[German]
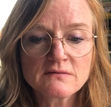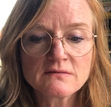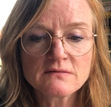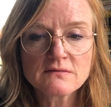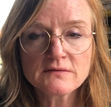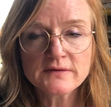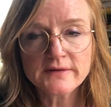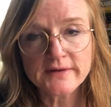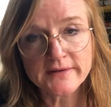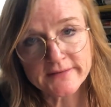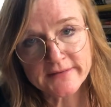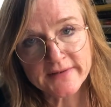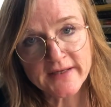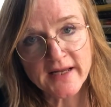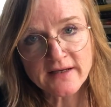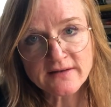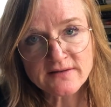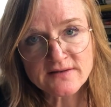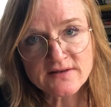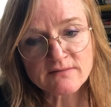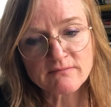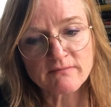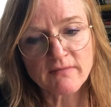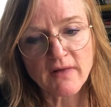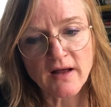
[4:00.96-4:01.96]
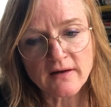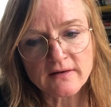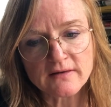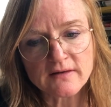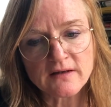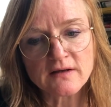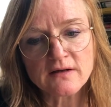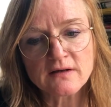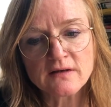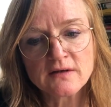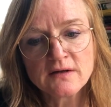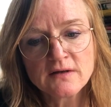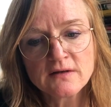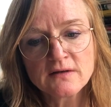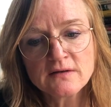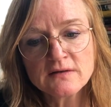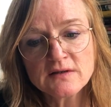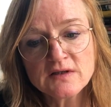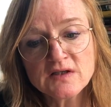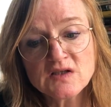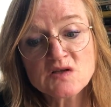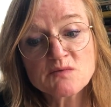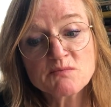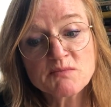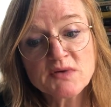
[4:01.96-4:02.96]
Der Textmarker
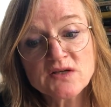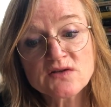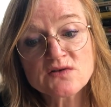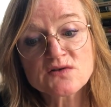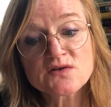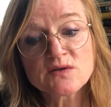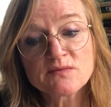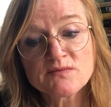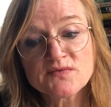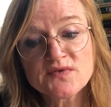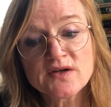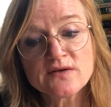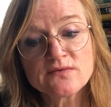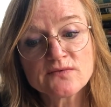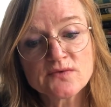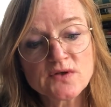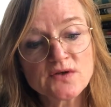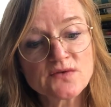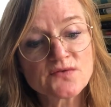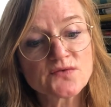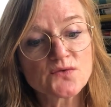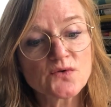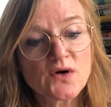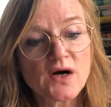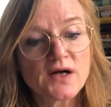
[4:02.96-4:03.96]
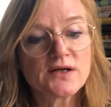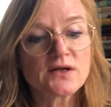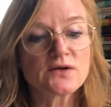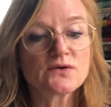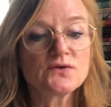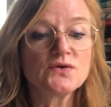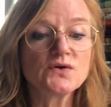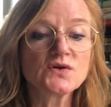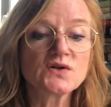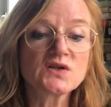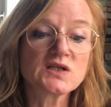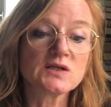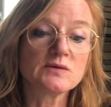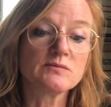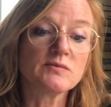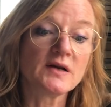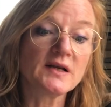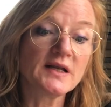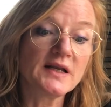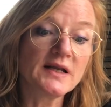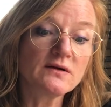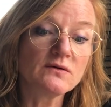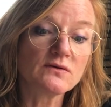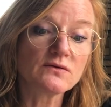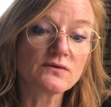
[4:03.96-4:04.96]
ist bis zum Verwurf nur eine kurze
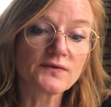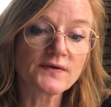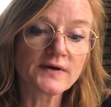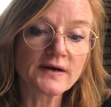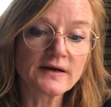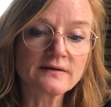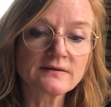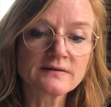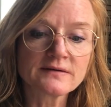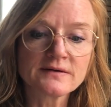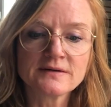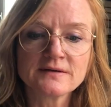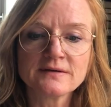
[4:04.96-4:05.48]
Überlegung wert.